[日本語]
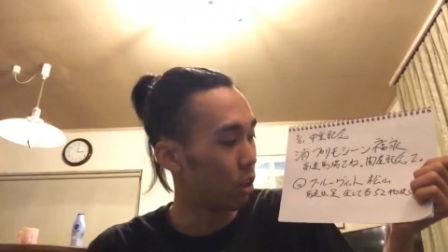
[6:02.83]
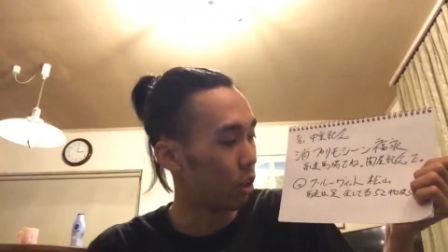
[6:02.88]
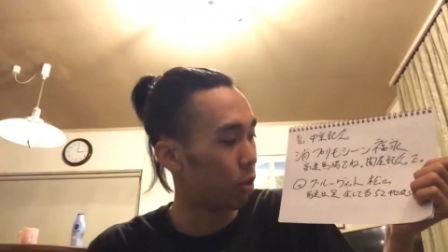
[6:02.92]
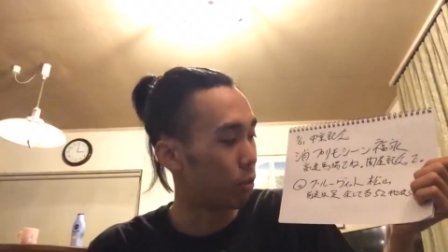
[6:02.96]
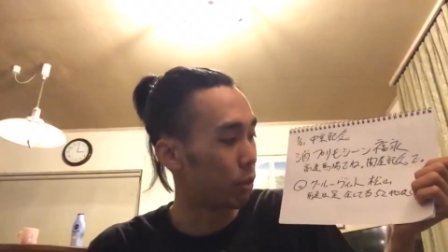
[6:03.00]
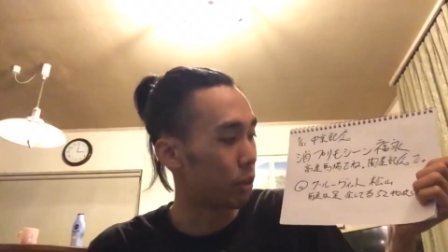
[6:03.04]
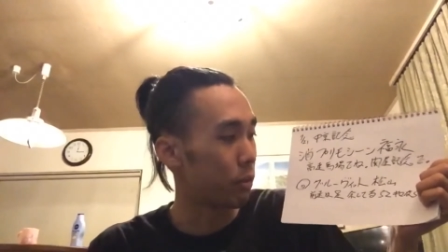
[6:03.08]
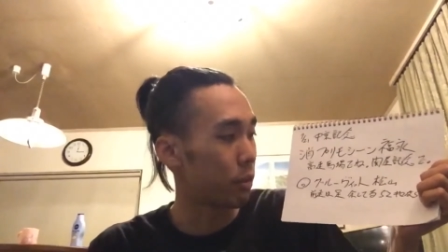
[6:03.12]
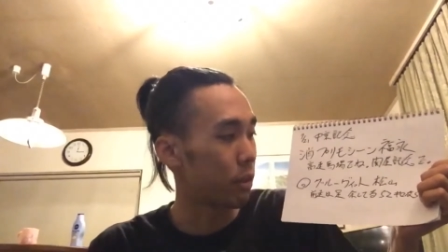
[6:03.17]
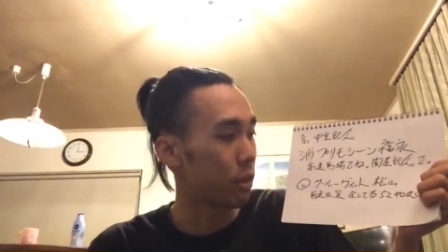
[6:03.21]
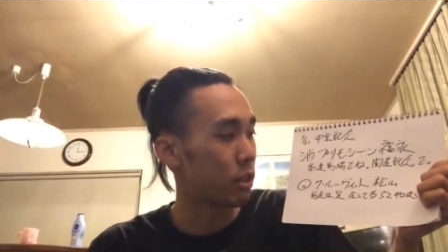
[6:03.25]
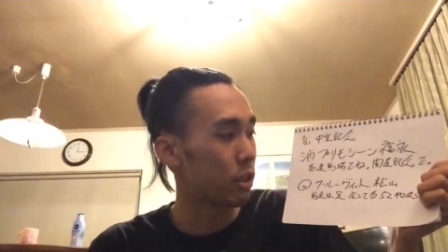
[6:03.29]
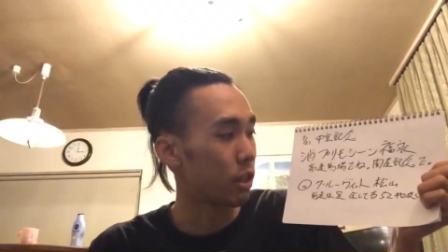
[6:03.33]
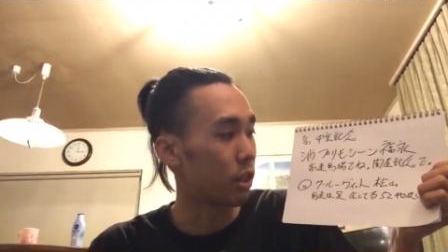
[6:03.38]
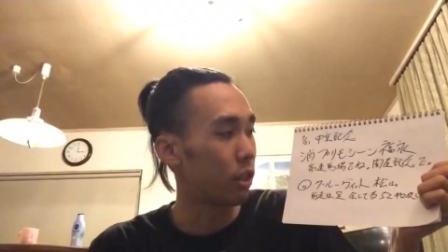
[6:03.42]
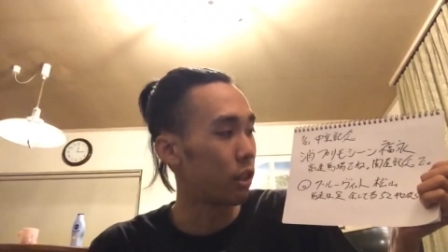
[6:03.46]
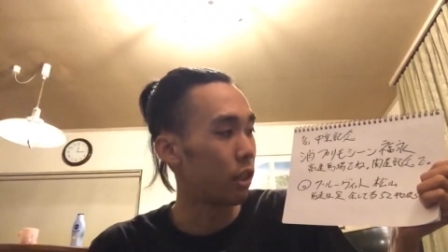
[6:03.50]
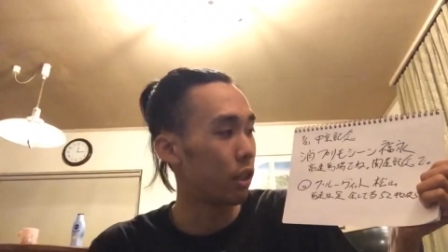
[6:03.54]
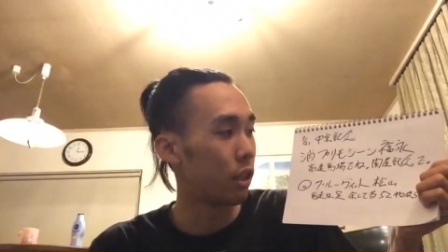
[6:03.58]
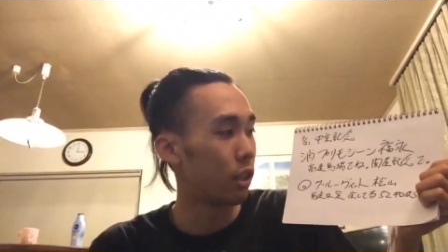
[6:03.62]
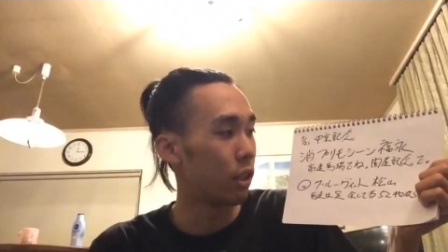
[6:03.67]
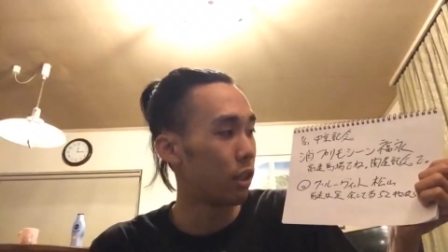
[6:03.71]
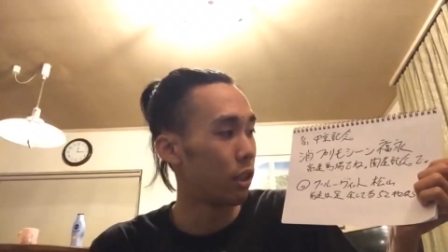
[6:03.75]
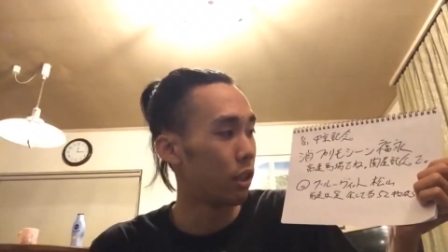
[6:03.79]
思いましたん
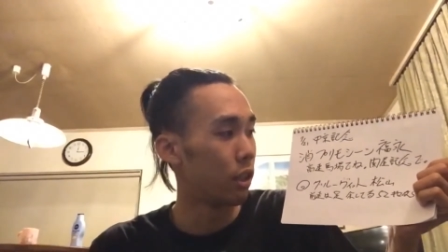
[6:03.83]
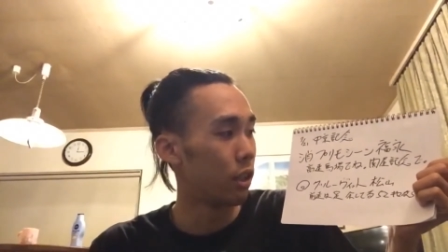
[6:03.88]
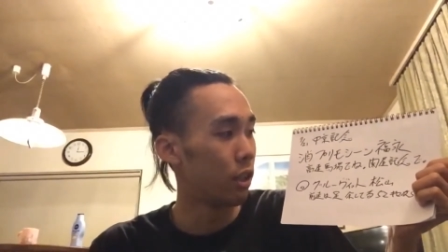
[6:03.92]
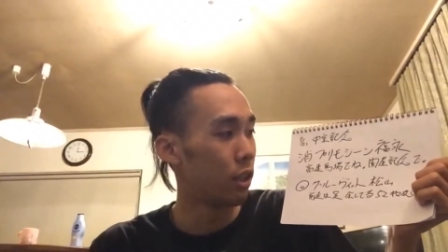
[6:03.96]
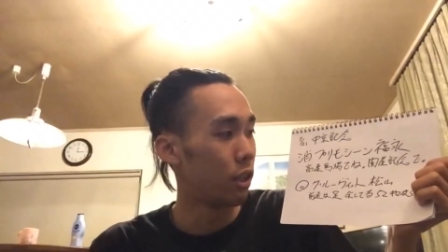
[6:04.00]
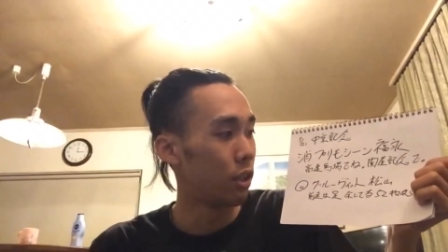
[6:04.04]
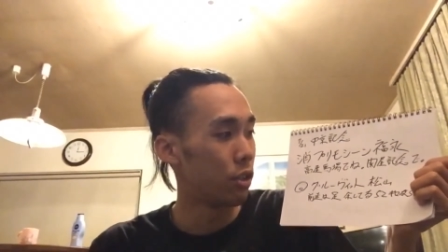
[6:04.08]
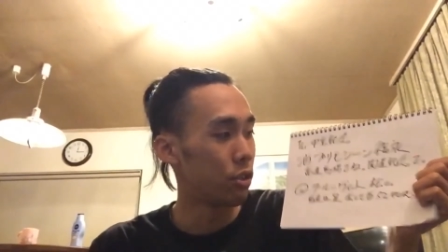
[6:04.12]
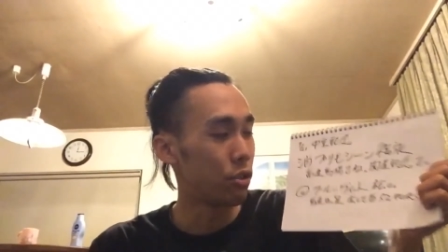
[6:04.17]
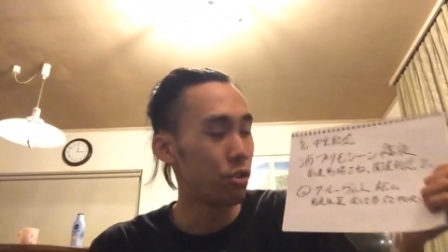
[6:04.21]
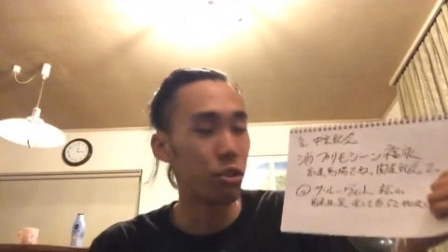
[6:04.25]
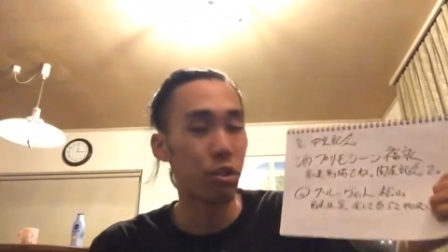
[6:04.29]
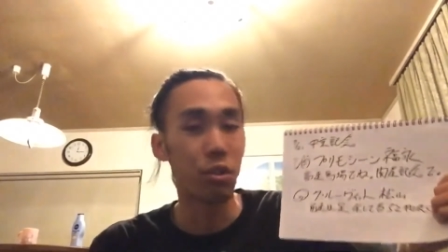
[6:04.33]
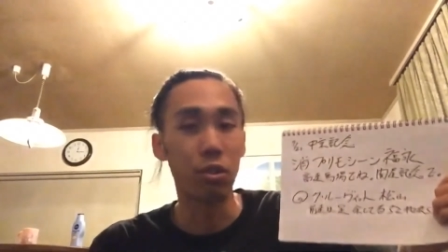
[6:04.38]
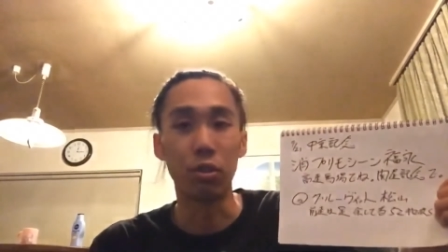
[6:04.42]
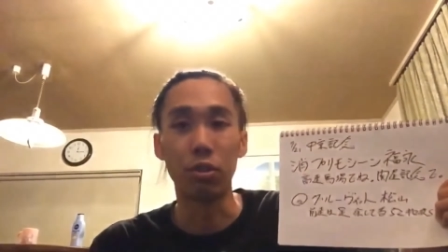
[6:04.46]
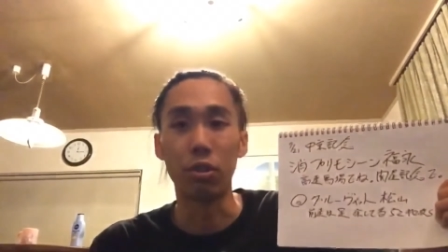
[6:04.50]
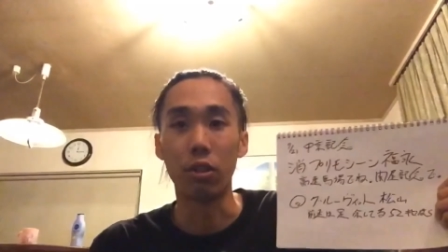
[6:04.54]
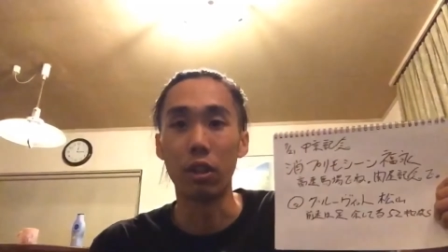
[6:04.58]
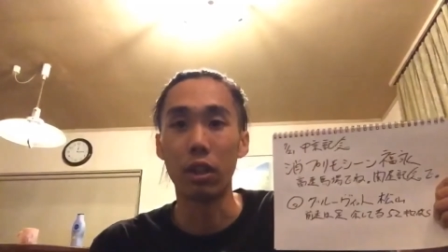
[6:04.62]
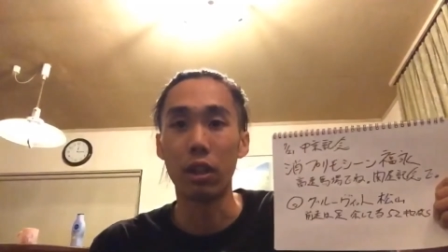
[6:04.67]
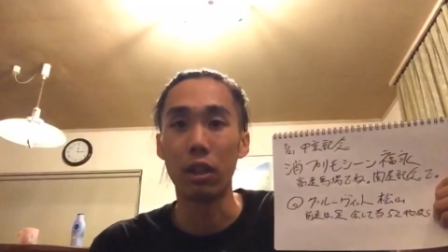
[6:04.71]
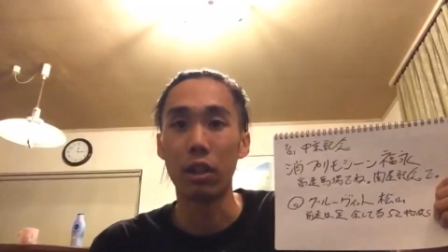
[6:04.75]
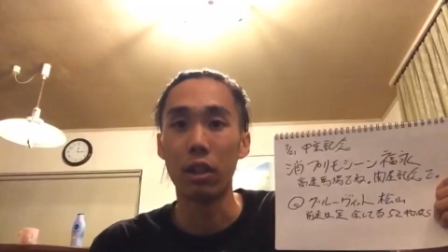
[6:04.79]
で、中京
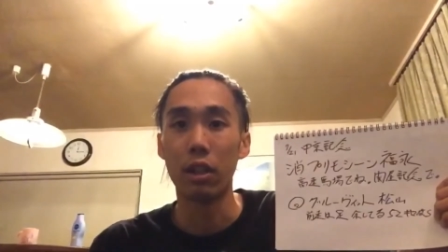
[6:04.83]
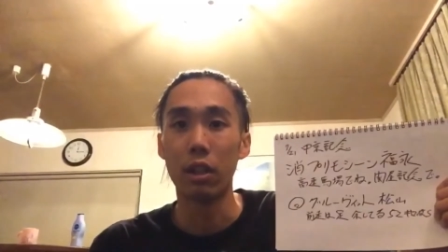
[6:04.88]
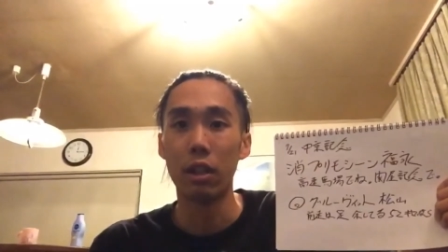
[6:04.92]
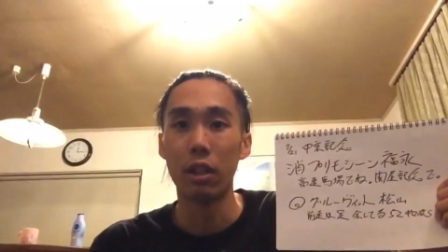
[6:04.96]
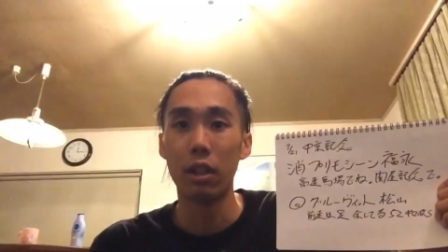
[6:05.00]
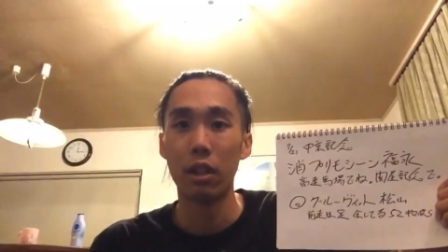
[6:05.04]
のね、